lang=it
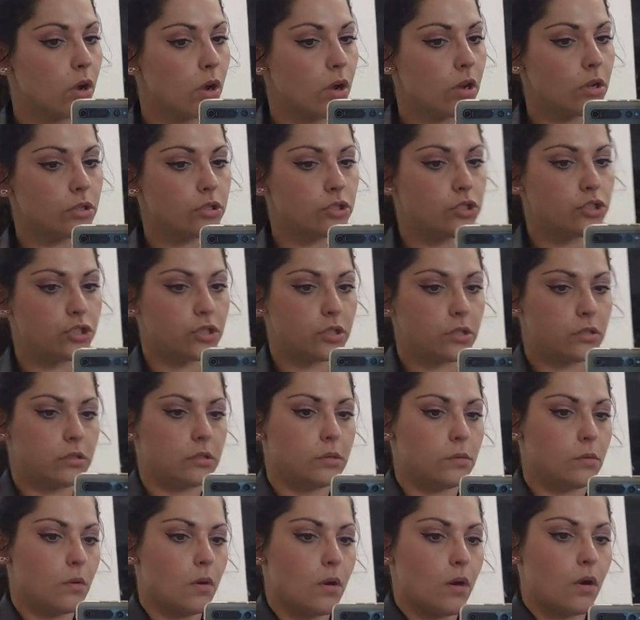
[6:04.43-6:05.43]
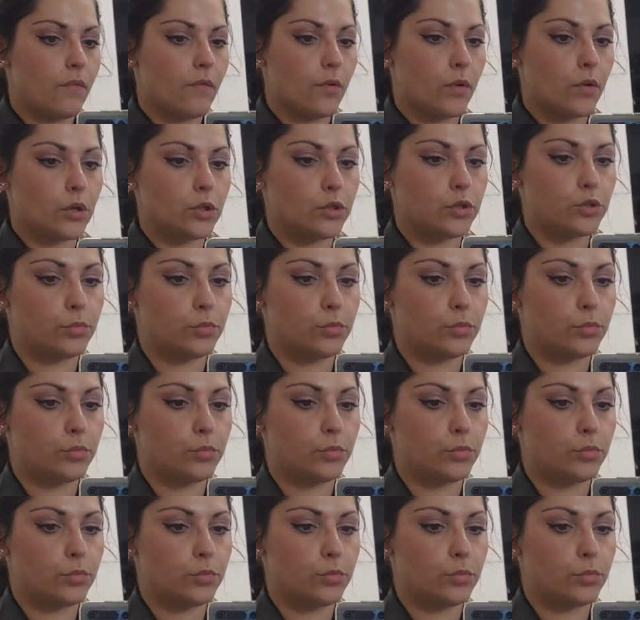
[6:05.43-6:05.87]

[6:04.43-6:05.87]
Oggi di nuovo quel